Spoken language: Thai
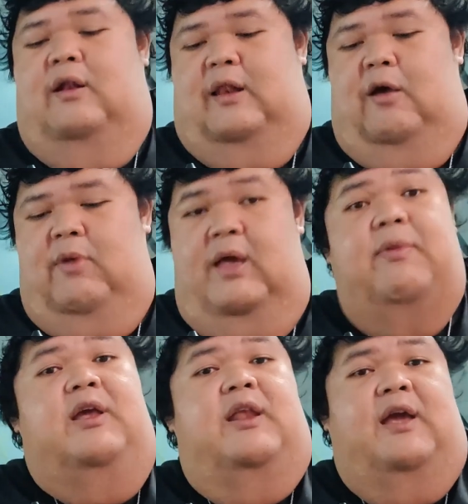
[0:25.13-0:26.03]
เรามาเริ่ม
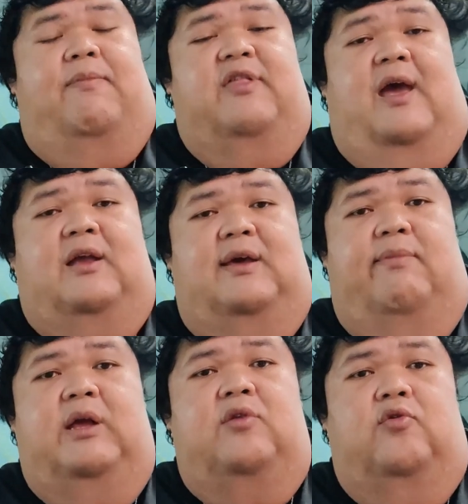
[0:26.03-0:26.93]
กันเลยนะครับสายเคลือ
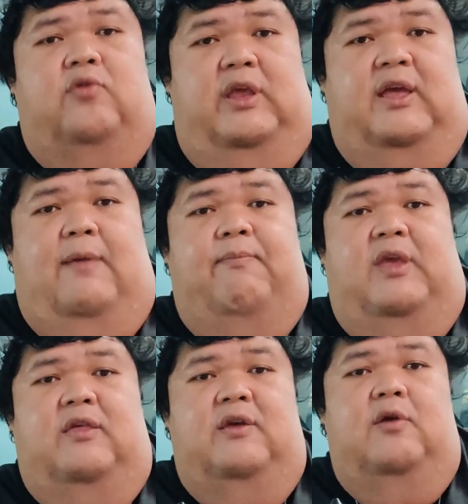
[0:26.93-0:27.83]
บเครื่องยนต์ตัวนี้ครับ
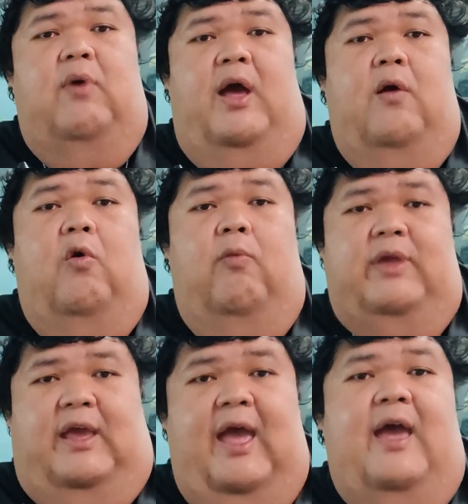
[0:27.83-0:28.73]
มีชื่อว่าโอเม
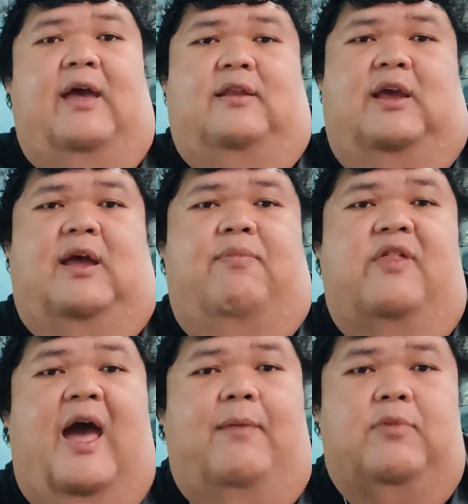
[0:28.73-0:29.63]
ก้านะครับ
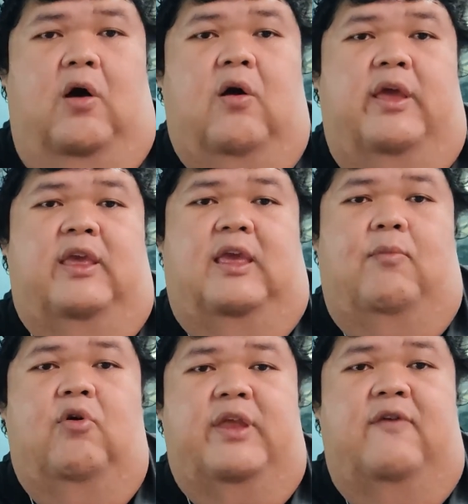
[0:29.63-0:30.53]
300
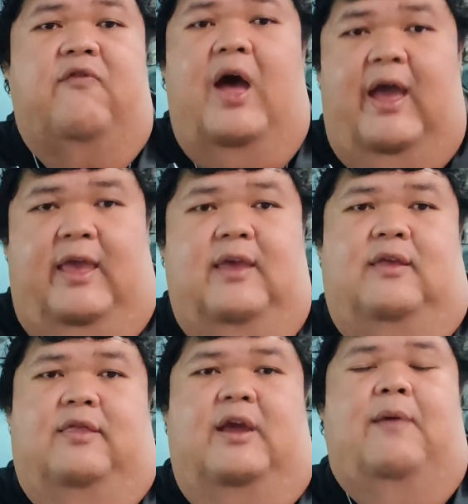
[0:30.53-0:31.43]
Ebony File
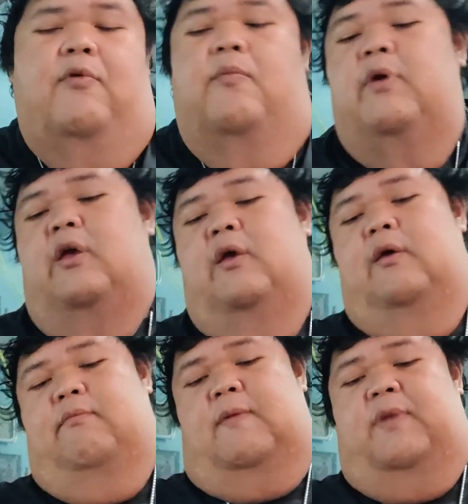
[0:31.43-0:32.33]
นะครับผม
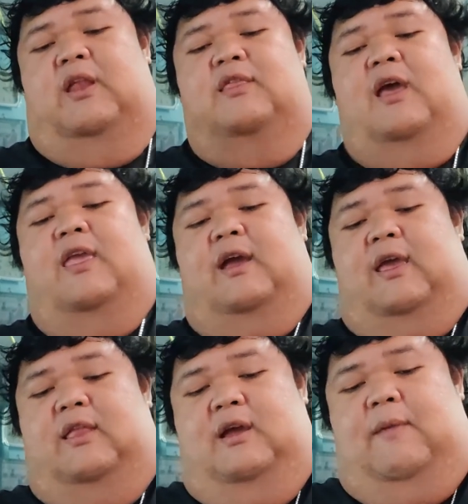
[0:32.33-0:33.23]
มันเป็นหน้าตายัง
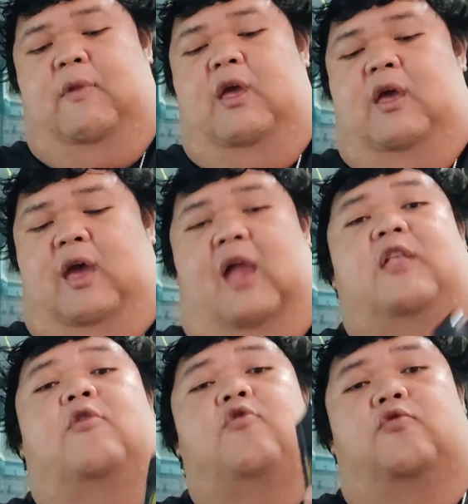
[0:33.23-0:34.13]
ไงนะครับอัน
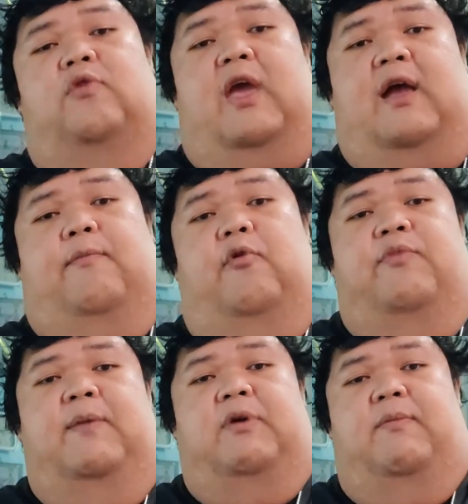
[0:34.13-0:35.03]
นี้ต้องยกตัวอย่างผม
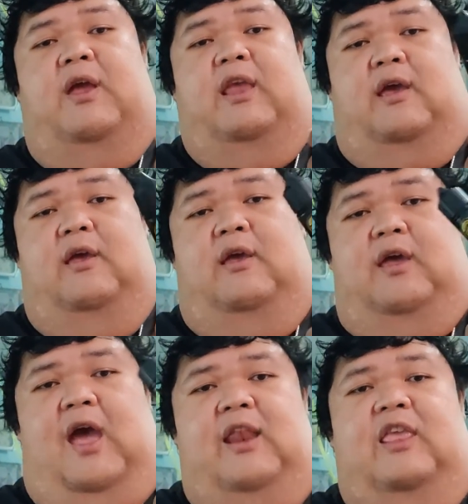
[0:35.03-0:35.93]
หยิบขึ้นมาเนี่ย
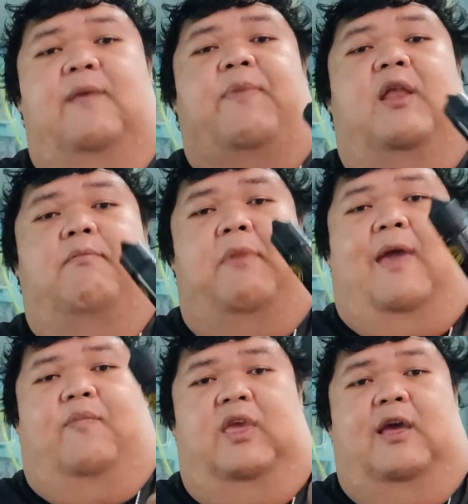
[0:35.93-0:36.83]
อันนี้จะเป็นแบ
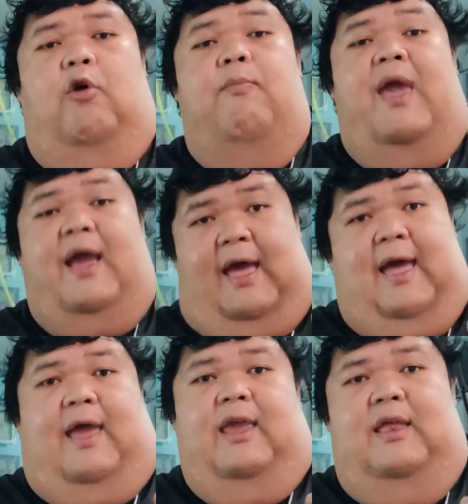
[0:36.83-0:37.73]
บที่เขาแบ่ง
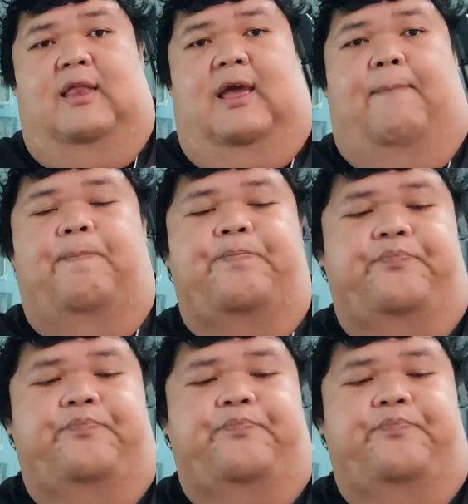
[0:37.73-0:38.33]
ขายนะครับ